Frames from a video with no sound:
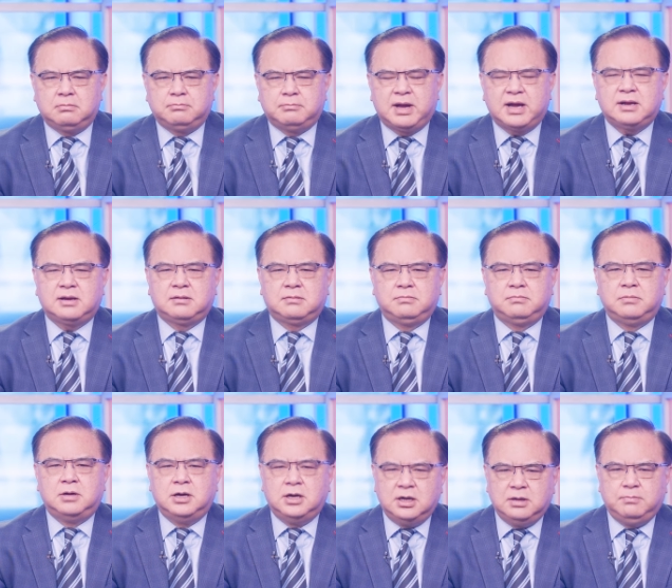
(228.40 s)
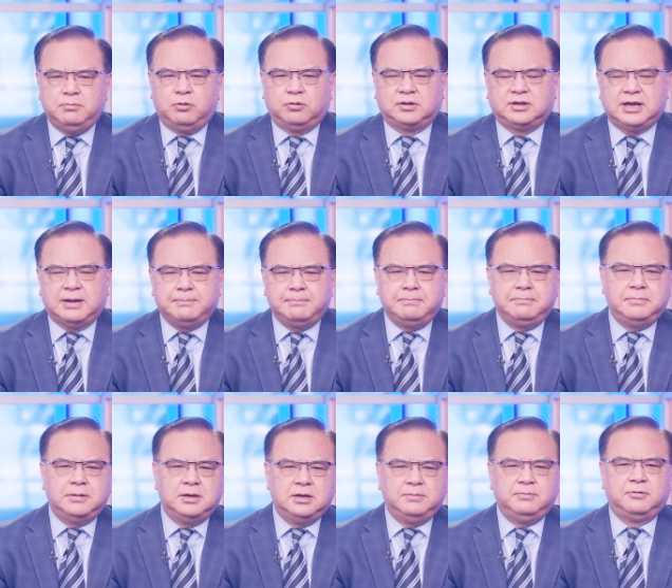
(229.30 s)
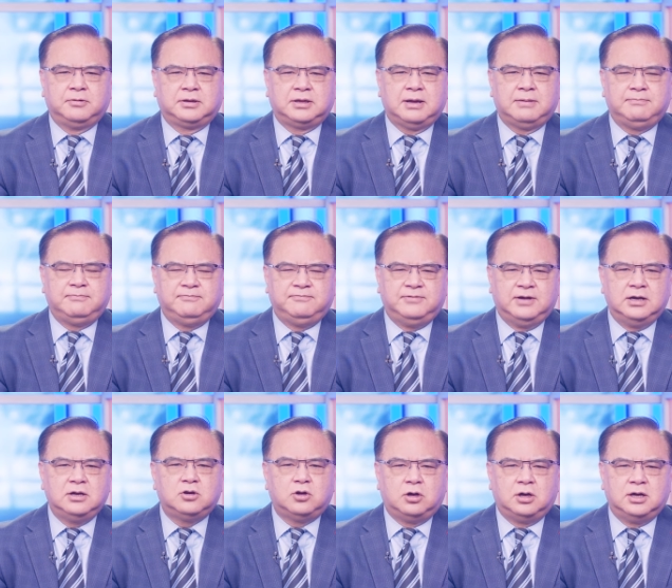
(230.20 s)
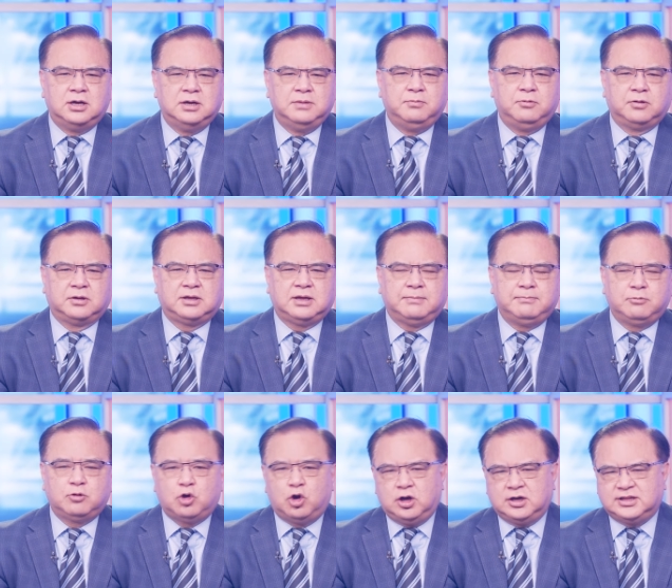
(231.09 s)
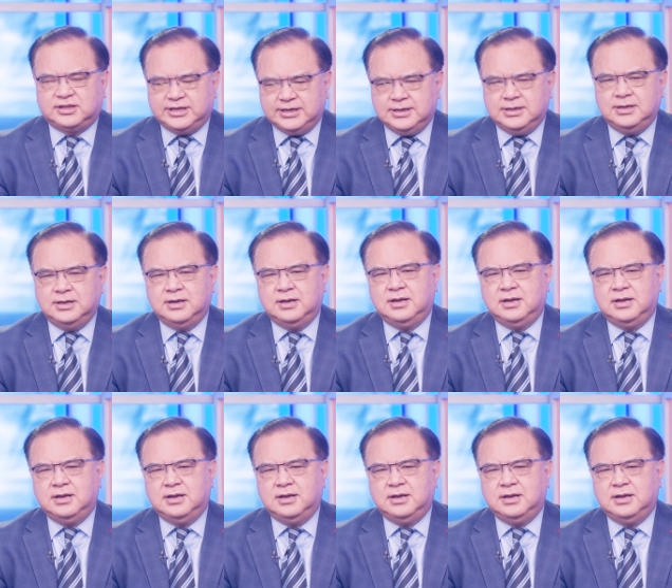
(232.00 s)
bắt hơn 100 hơn 100 vẫn còn hơn 100 con tin